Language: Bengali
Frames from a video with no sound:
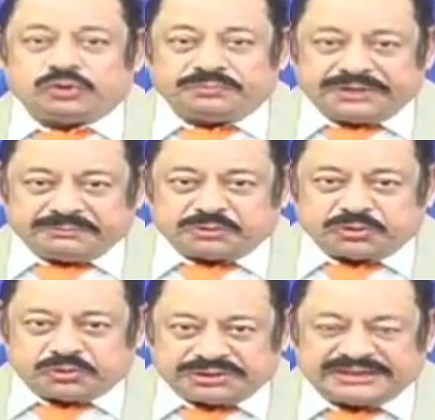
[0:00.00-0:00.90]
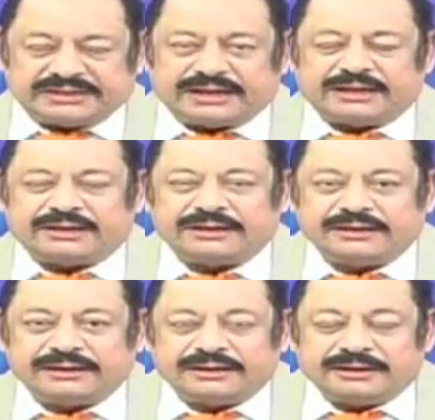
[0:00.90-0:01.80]
হজম ঠিকমতো হচ্ছে না
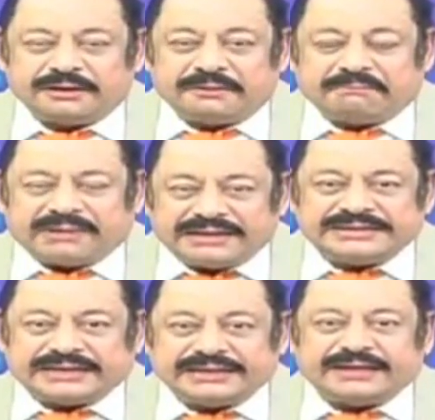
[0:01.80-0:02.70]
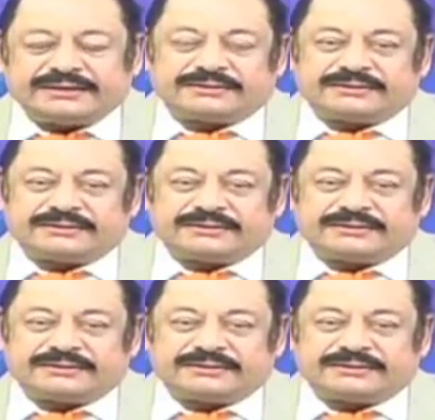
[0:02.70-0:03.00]
বা যাদের